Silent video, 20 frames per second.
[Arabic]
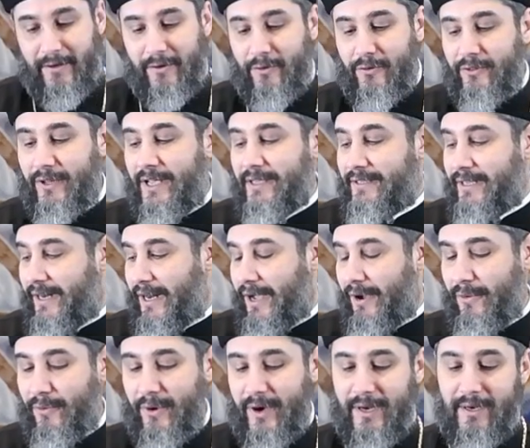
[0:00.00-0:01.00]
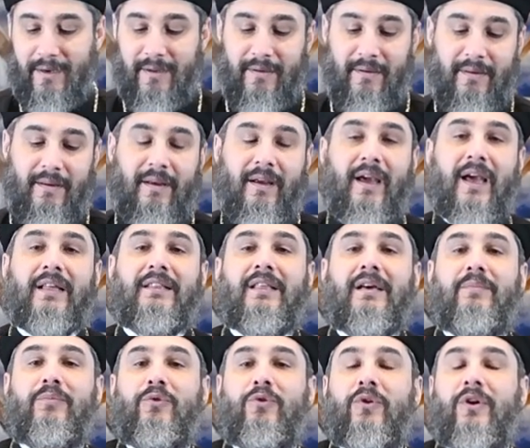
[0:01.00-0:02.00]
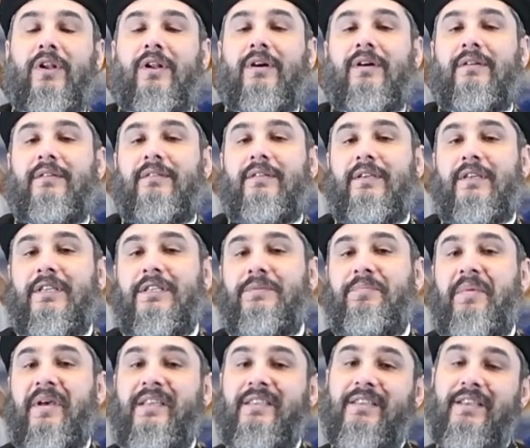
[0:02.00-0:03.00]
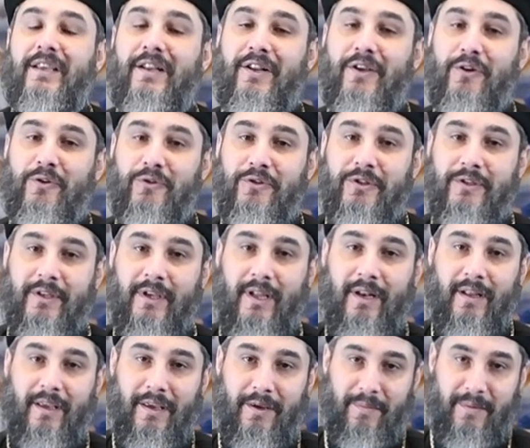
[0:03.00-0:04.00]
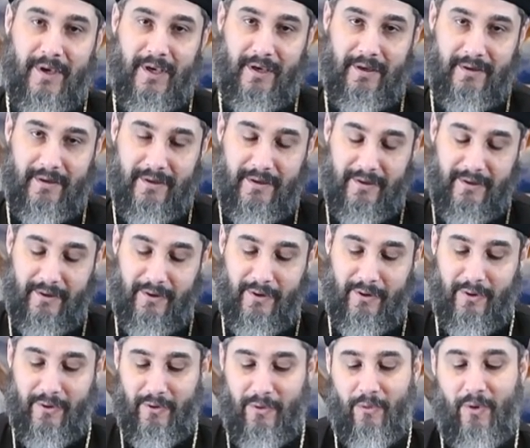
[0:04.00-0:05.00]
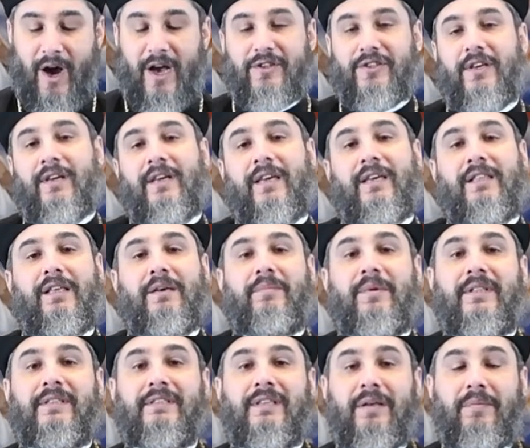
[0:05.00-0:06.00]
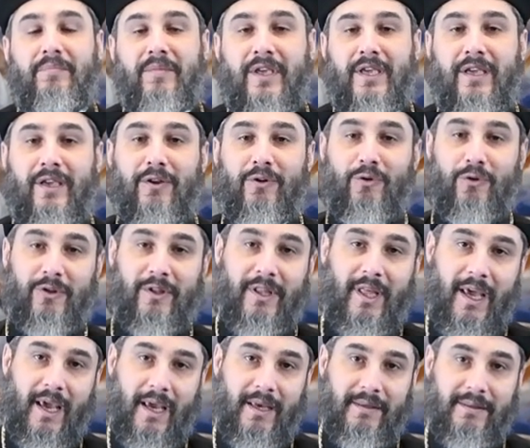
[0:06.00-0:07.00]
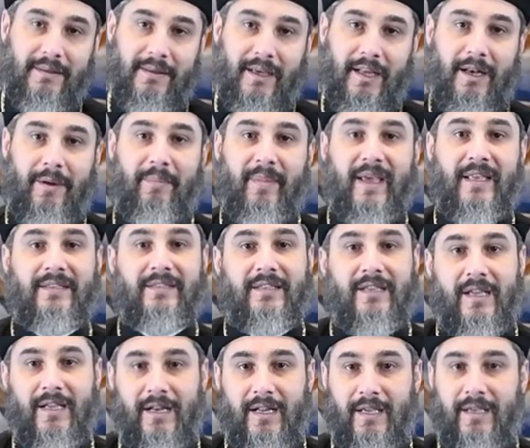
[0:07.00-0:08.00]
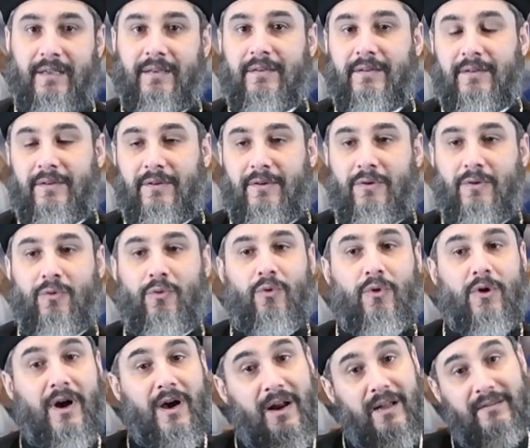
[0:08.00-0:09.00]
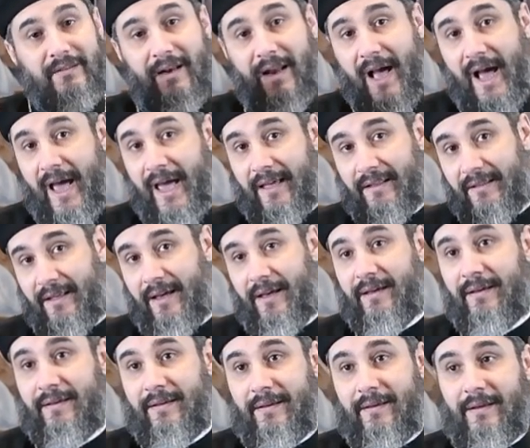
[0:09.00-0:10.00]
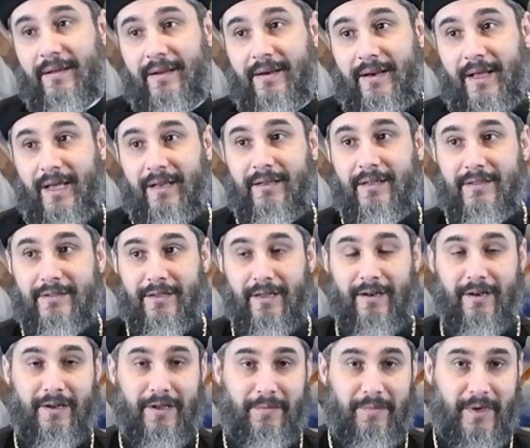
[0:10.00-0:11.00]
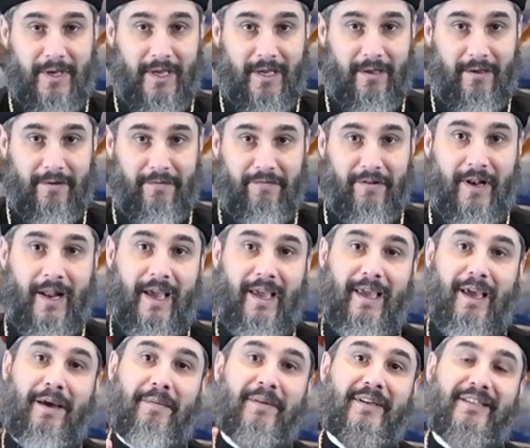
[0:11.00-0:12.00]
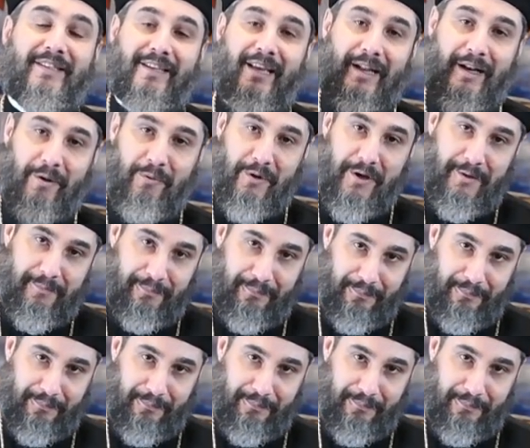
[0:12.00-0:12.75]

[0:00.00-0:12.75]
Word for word: القداس الأول كتبه القديس باسيليوس الكبير وعشان كده بنسميه القداس الباسيلي وجرت العادة إن احنا نصلي بيه في الأيام السنوي